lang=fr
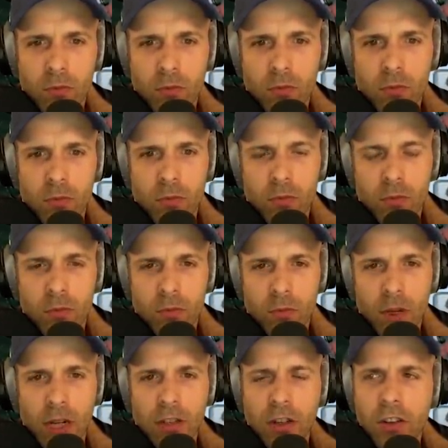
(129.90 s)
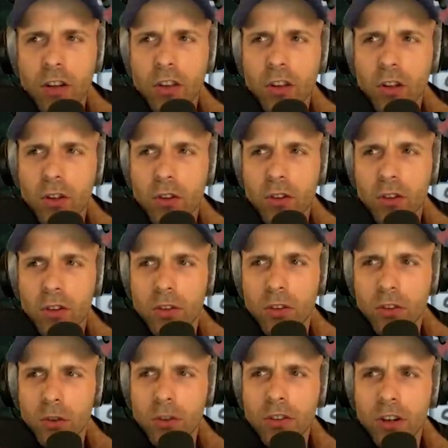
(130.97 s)
Alors, Attends, attends, attends,
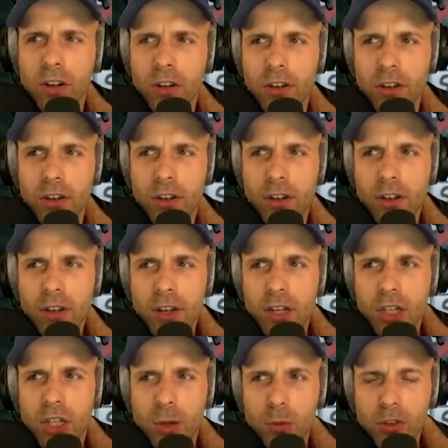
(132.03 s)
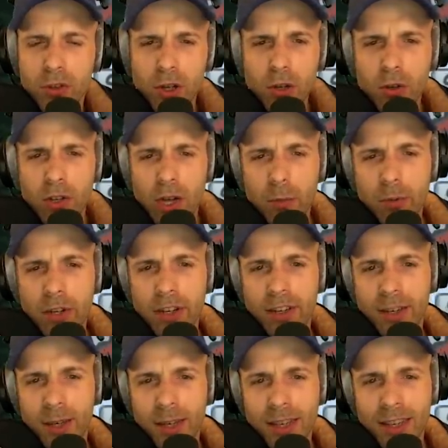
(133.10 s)
secondes. J'ai besoin que Trapa
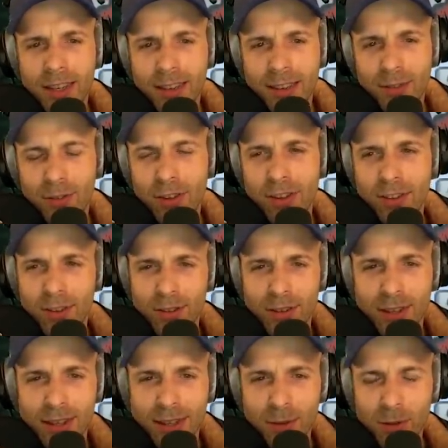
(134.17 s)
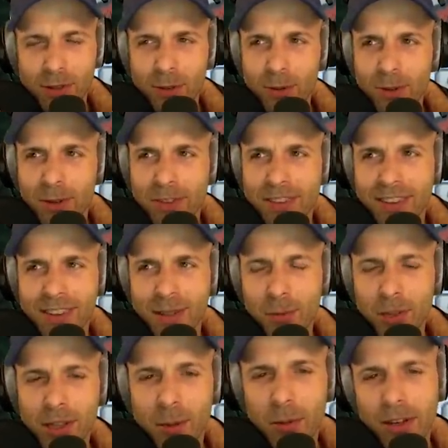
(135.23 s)
il, il, il continue là. Vas-y,
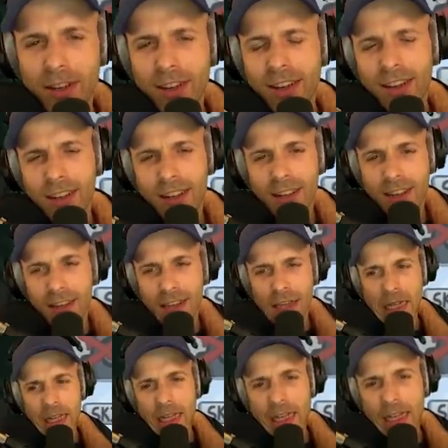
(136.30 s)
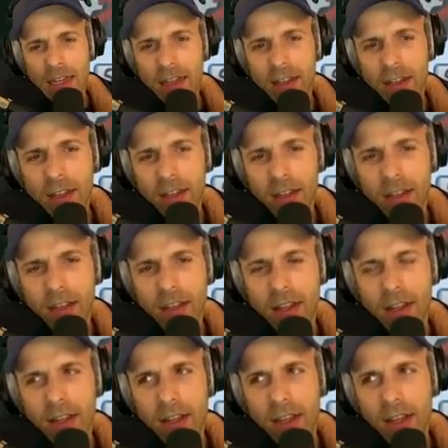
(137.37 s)
dis-moi, Trapa. Non, mais moi, moi,
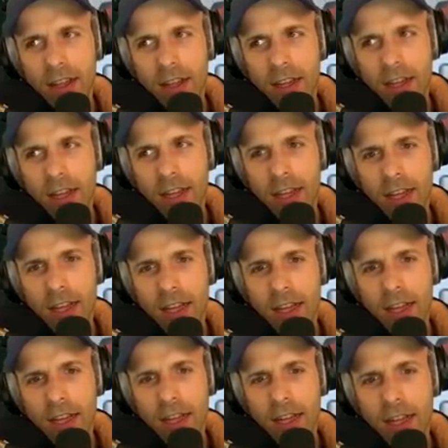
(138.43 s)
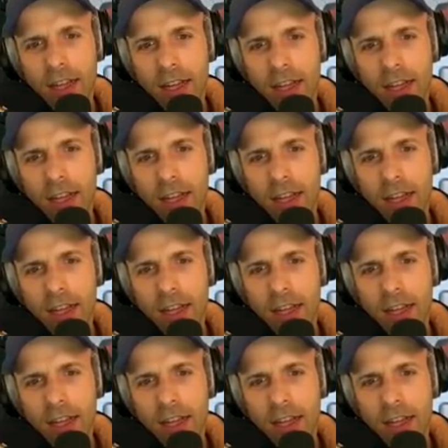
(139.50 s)
je te suis depuis le début, et à un